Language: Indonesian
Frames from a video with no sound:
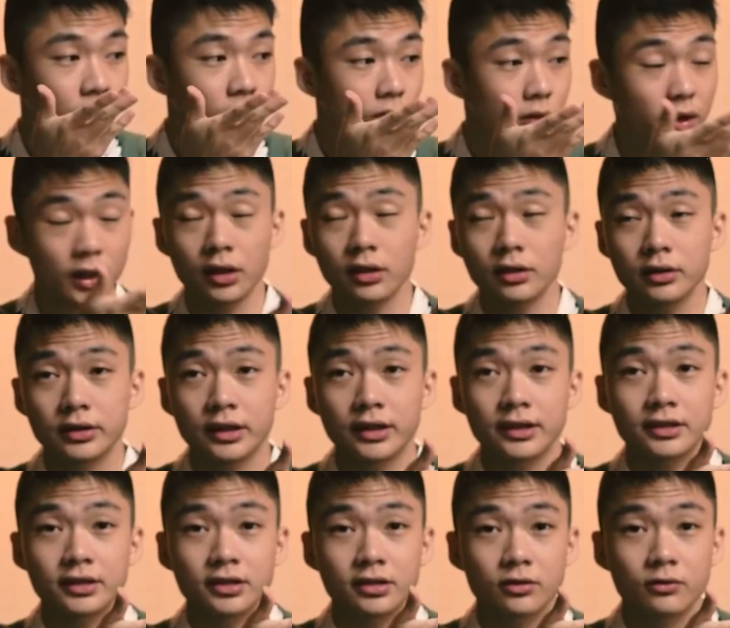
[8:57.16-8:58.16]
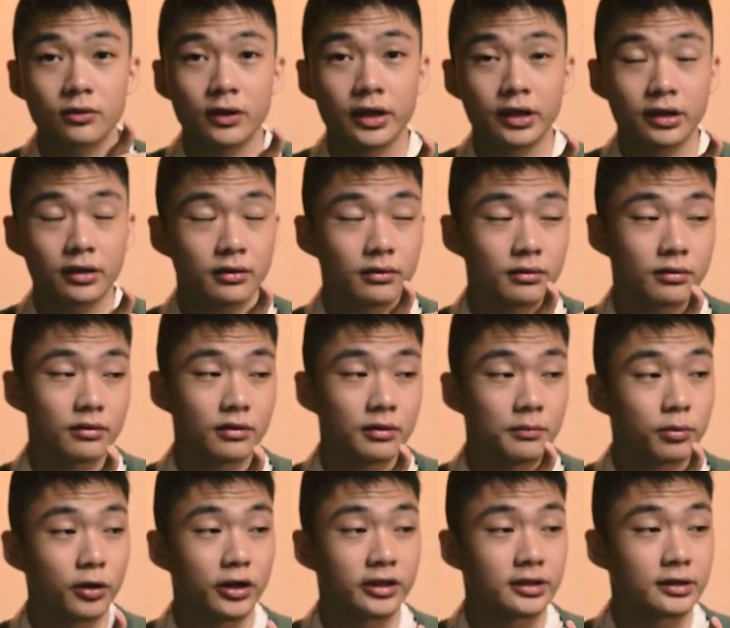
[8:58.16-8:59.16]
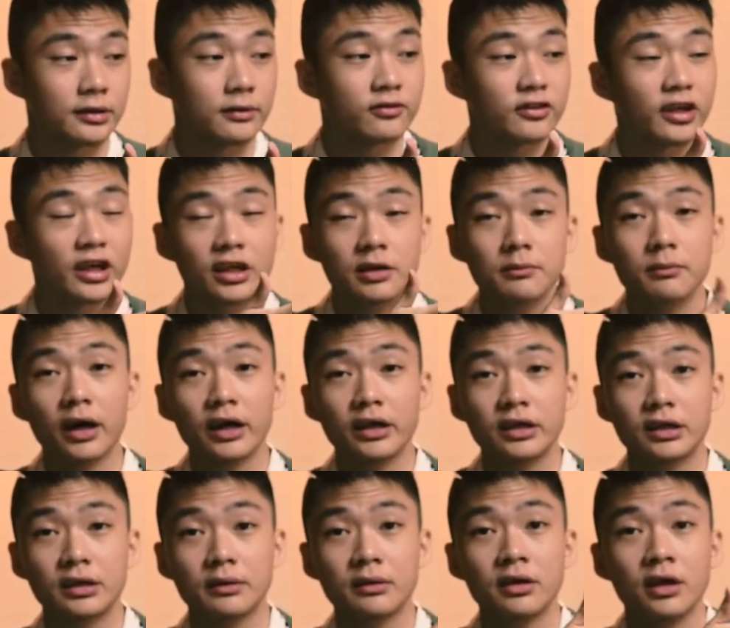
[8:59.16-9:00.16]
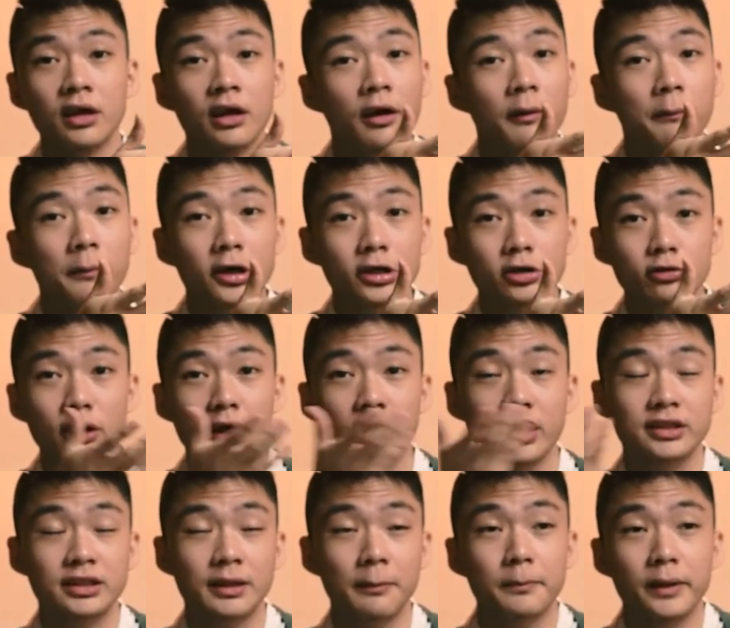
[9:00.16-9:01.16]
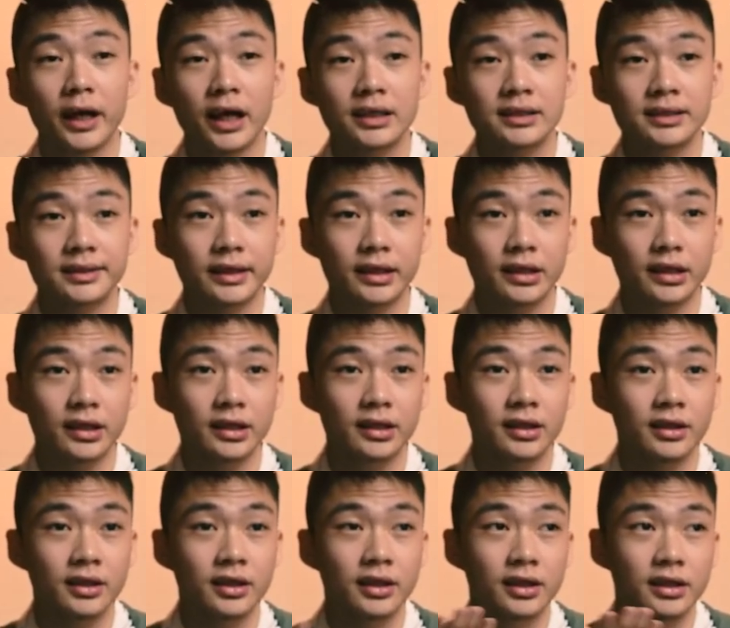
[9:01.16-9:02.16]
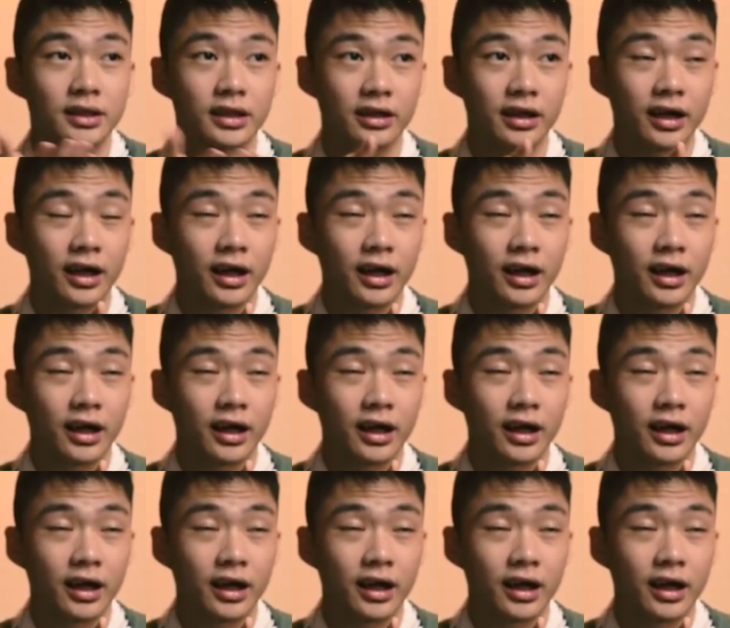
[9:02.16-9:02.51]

well that's quite impressive dan dibanding mouse wireless yang biasa yang